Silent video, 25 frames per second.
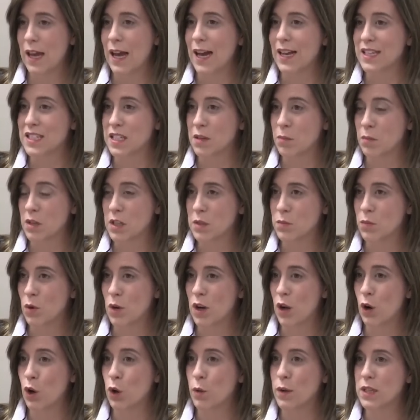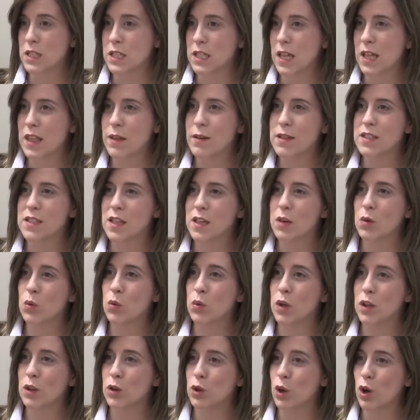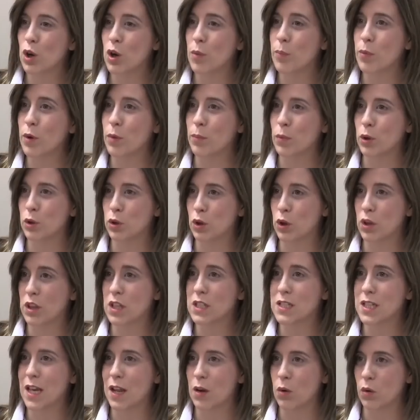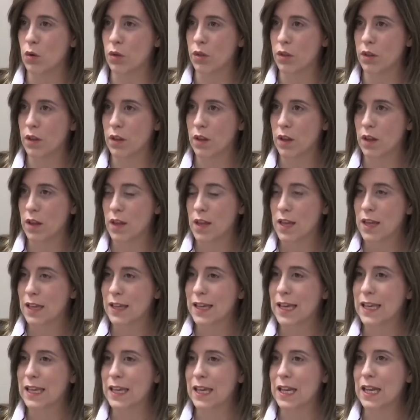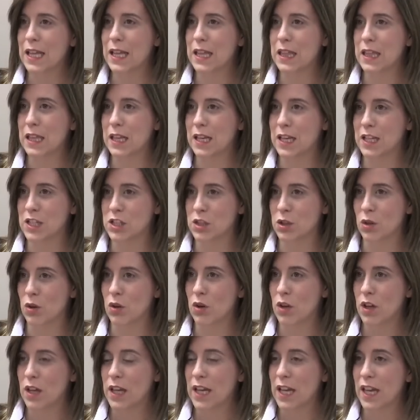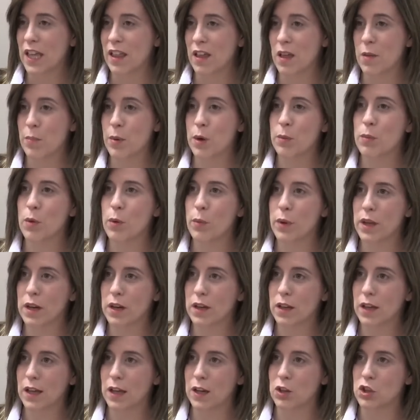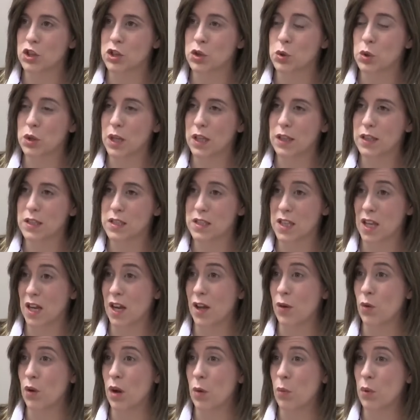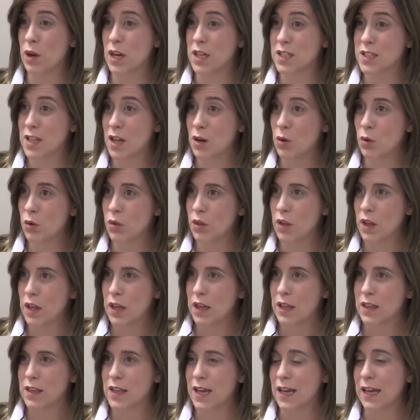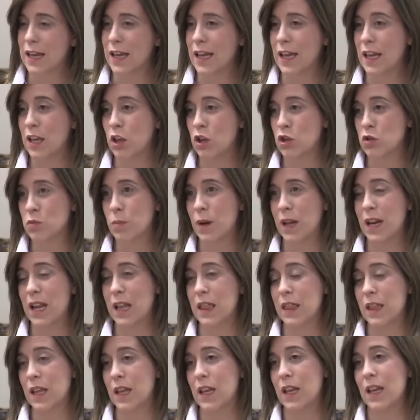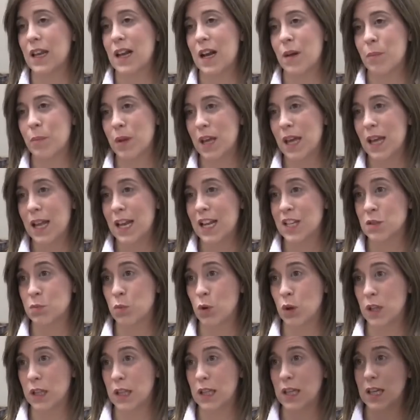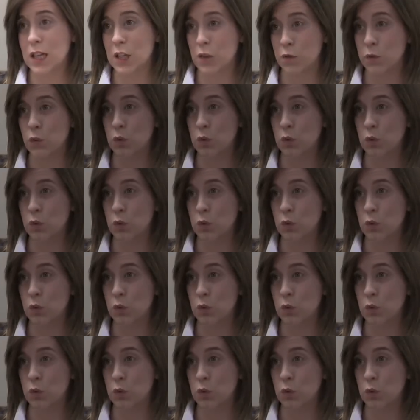Asimismo, la universidad debe ser un entorno promotor de salud. ¿Qué quiere decir esto? Que debe promover que los estudiantes tengan una buena salud, ya que ellos van a hacer hincapié en las políticas